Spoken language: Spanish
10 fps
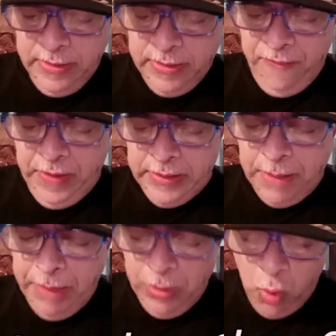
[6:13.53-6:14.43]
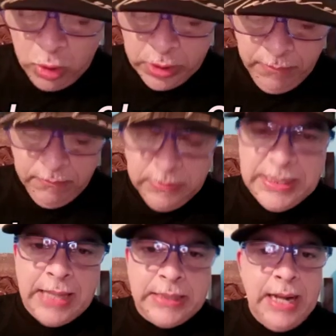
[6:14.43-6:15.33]
Se enfrenta Milwaukee.
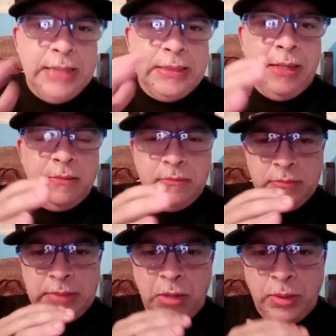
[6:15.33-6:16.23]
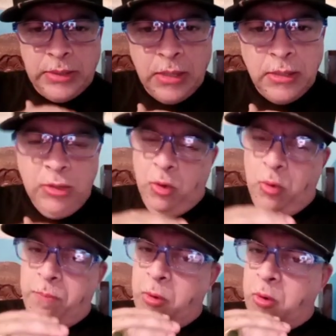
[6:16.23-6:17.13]
Ya Atlanta, tengo entendido,
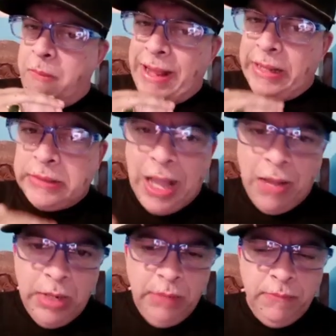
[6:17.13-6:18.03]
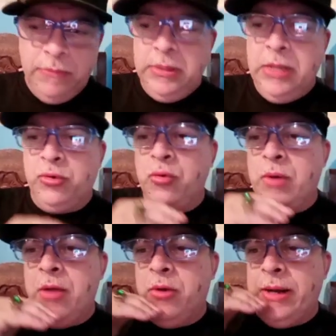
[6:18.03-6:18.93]
un poco más estable. Ya sus
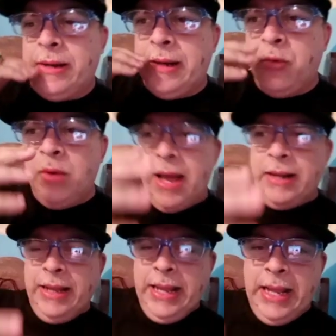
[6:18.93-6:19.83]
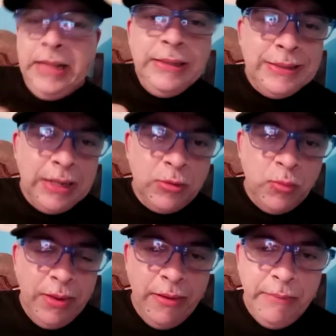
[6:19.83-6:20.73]
jugadores regulares entran
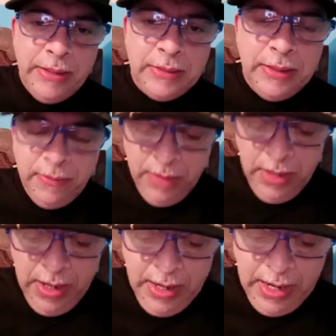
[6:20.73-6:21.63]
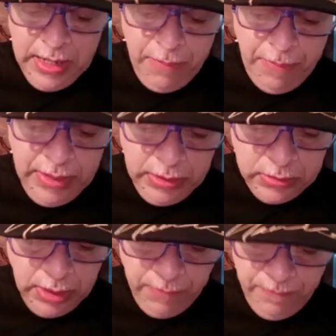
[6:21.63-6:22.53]
nuevamente a la
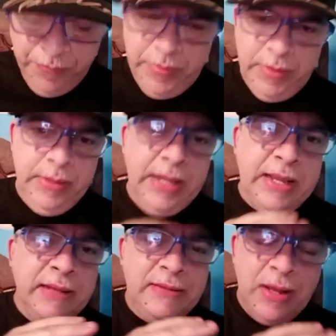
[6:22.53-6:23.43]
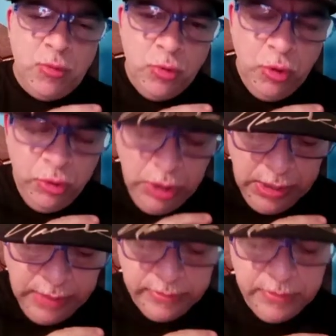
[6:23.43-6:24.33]
palestra. Descansaron unos
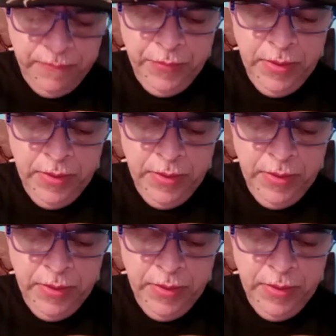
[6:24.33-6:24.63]
días.